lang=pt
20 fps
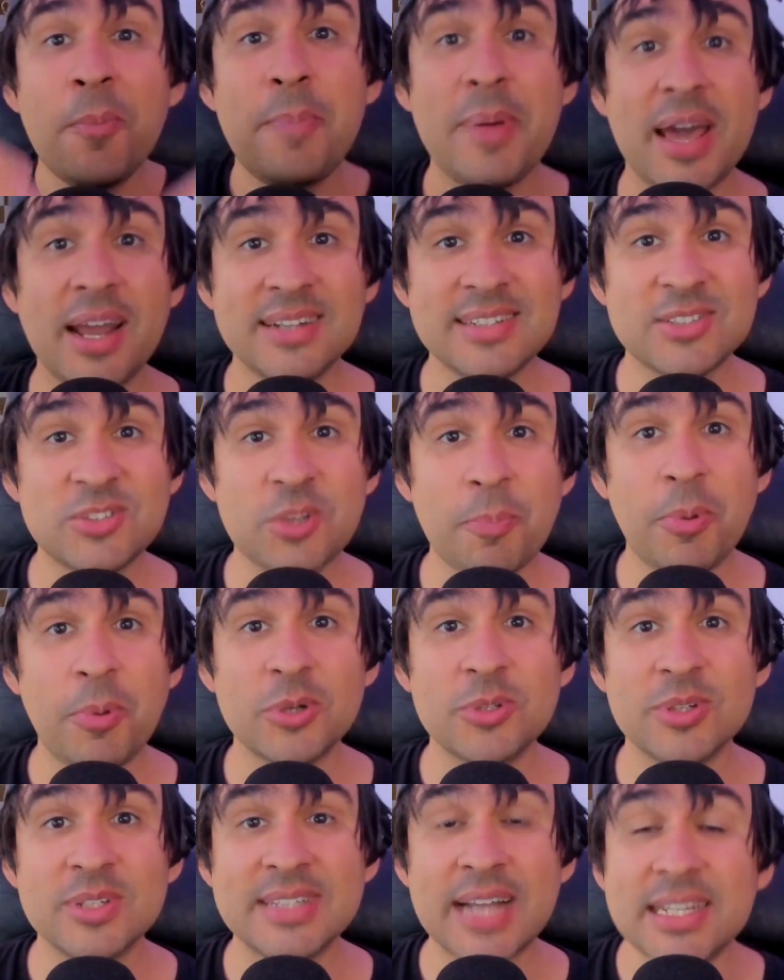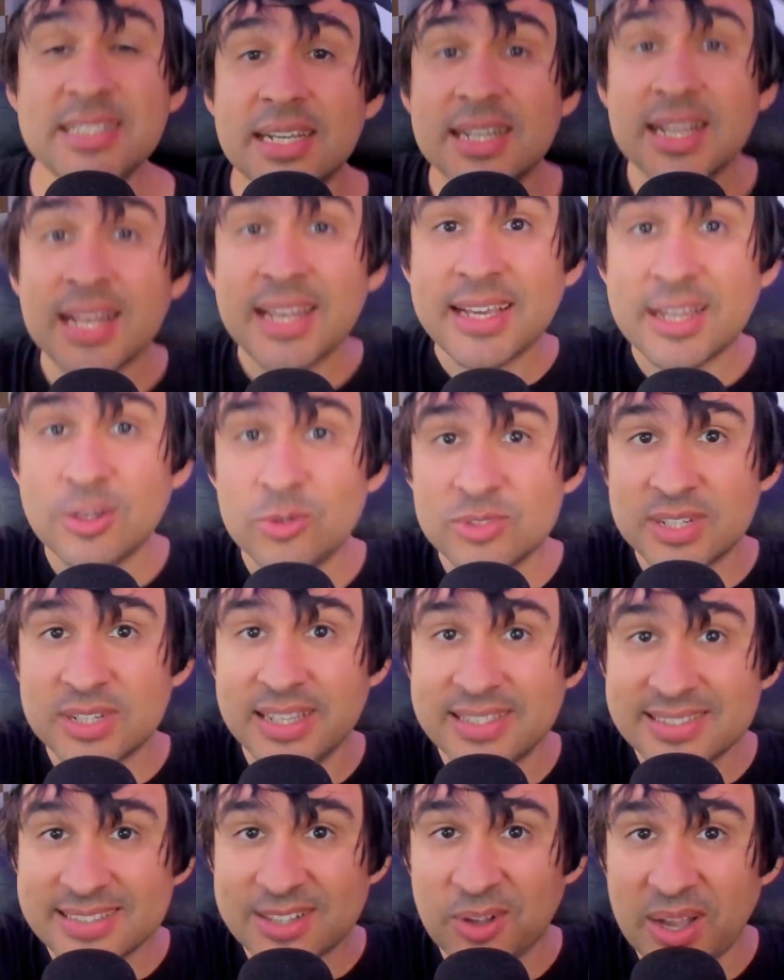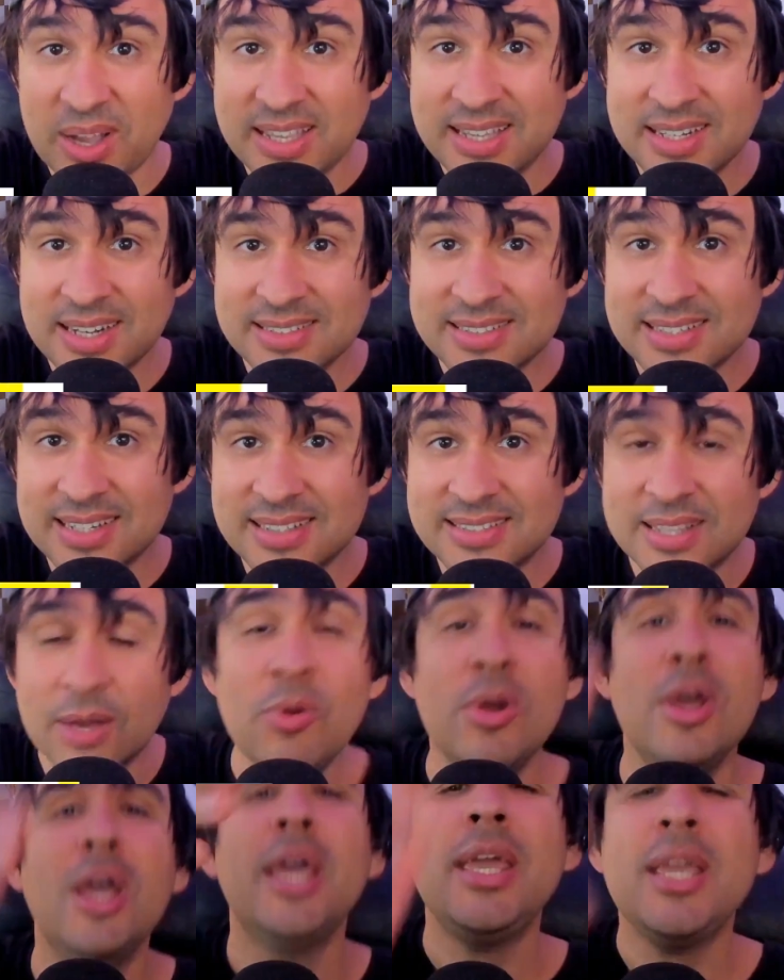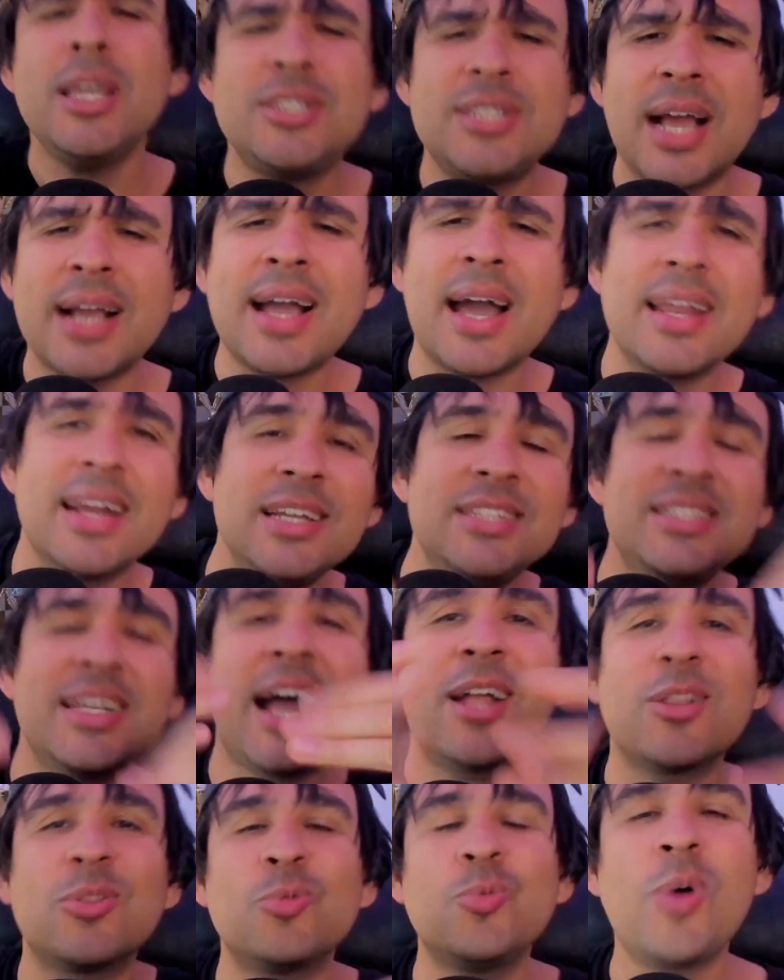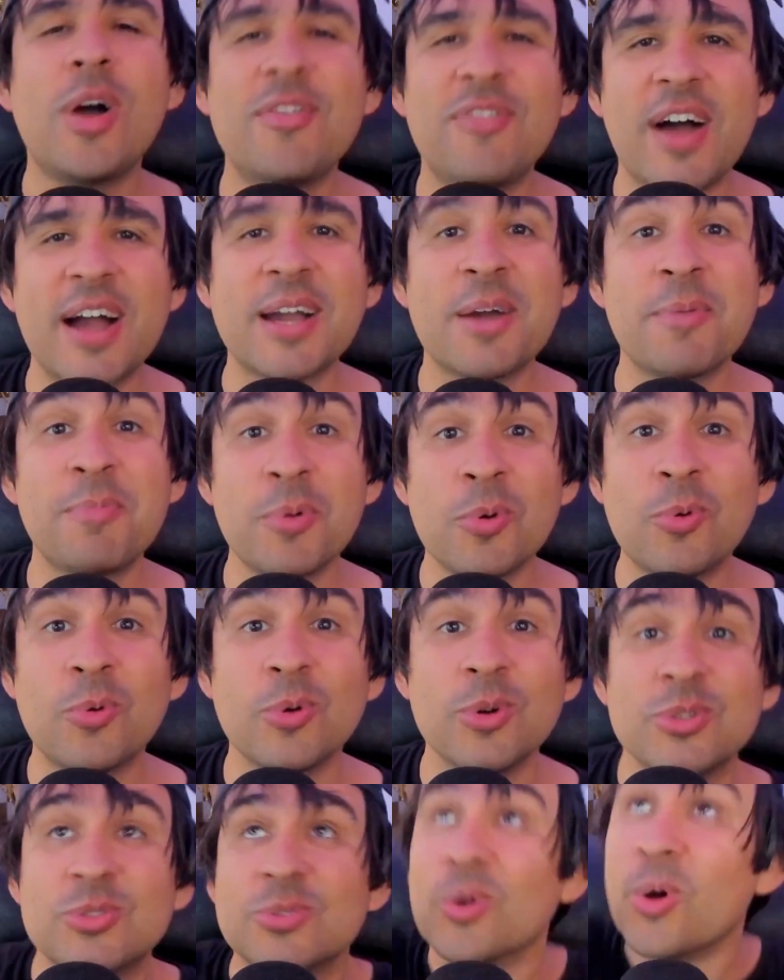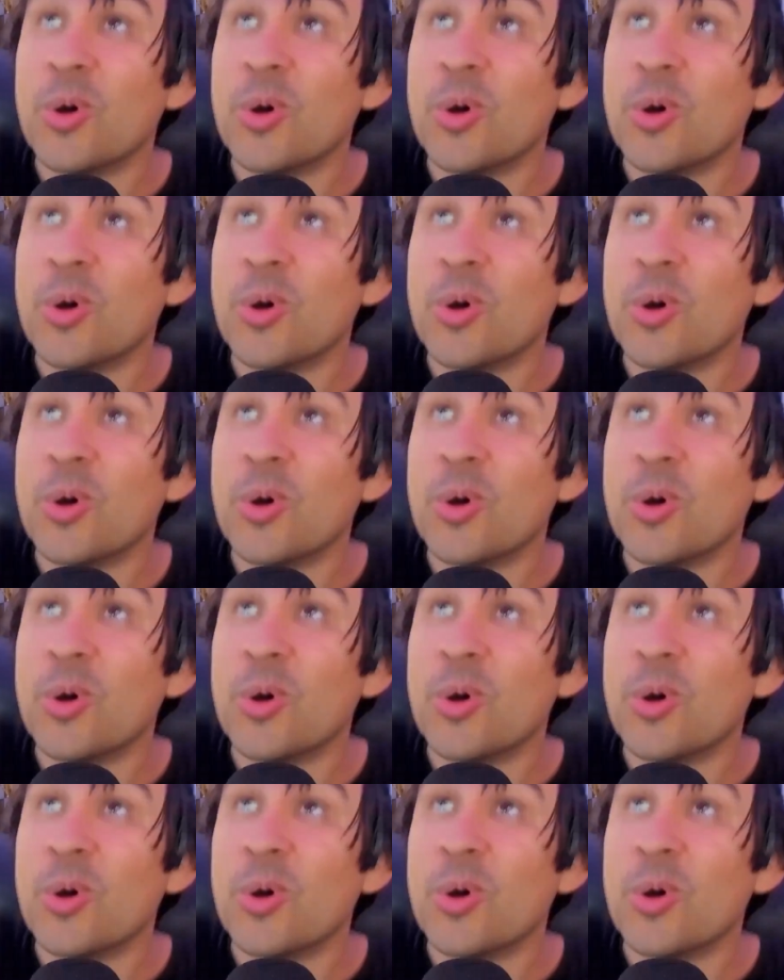perde essa oportunidade, clica nos links que estão aqui na descrição e já garante a tua vaga para o curso.